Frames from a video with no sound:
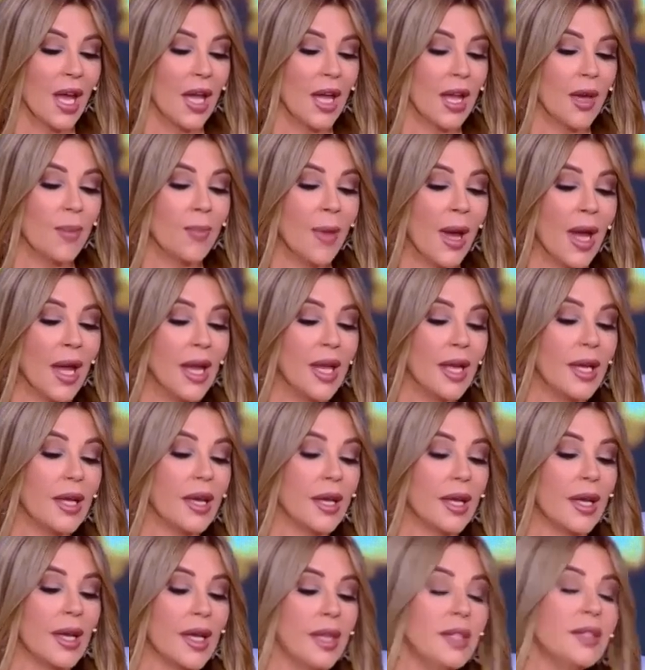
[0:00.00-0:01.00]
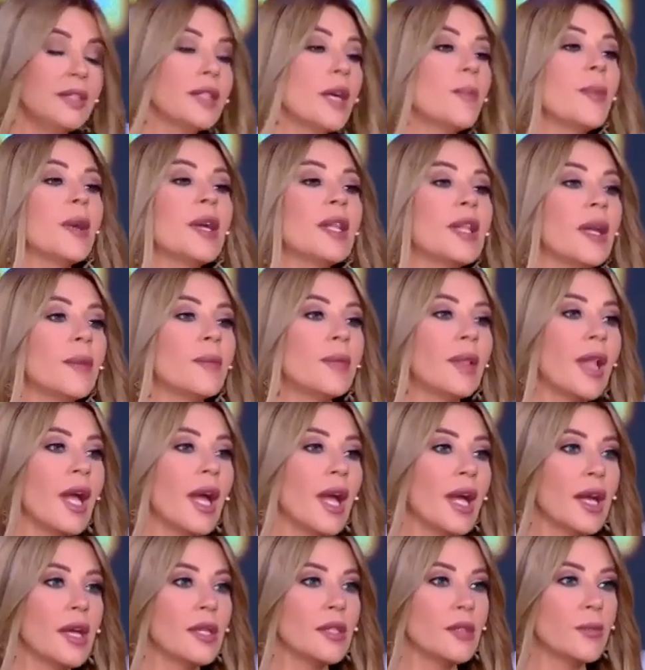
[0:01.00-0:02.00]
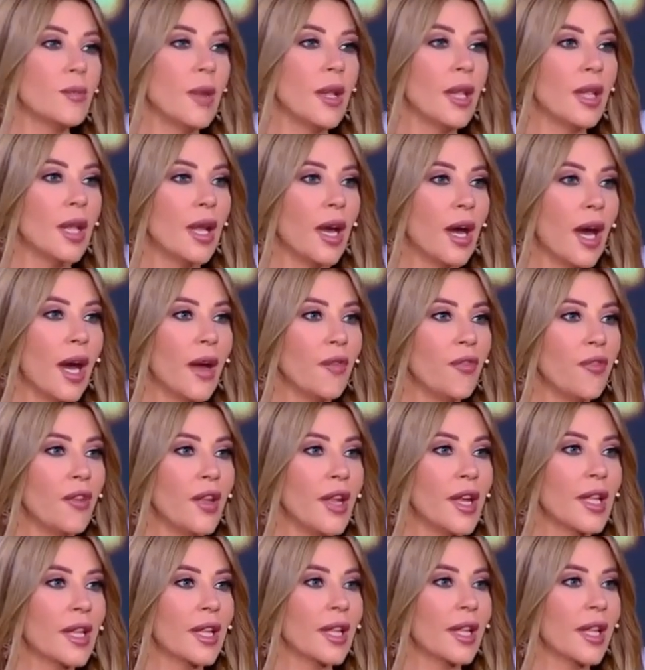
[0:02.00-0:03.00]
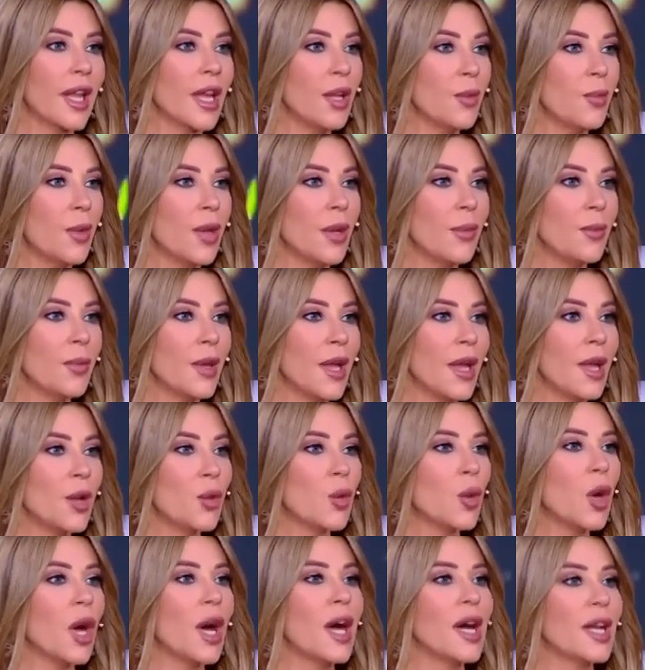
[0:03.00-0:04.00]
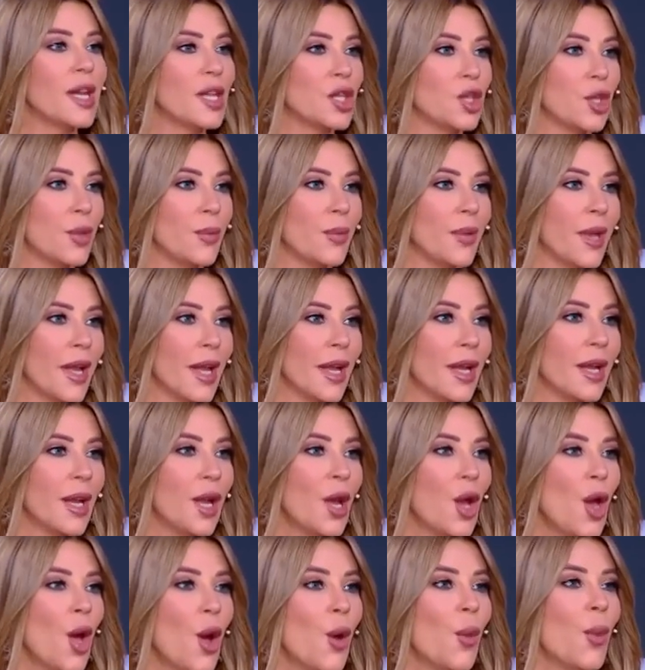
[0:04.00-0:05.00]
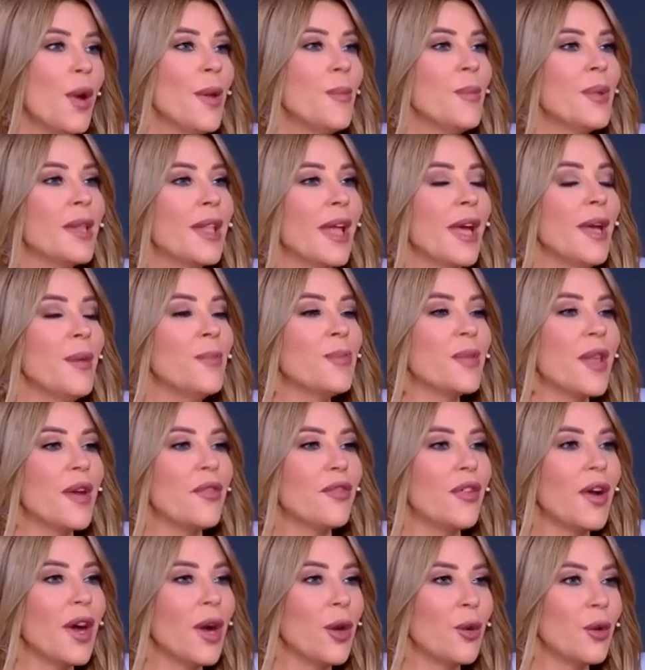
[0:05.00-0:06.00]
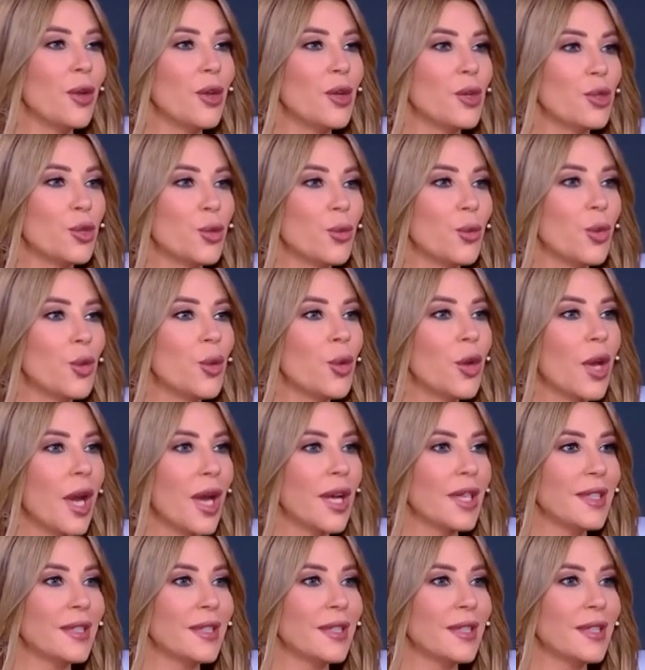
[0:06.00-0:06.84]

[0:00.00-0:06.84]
آه، ماهر انت ما كنت عم تلحق اسم الله حفلات ان كان بلبنان وخارج لبنان نعم. وين بتحب تفاعل الجمهور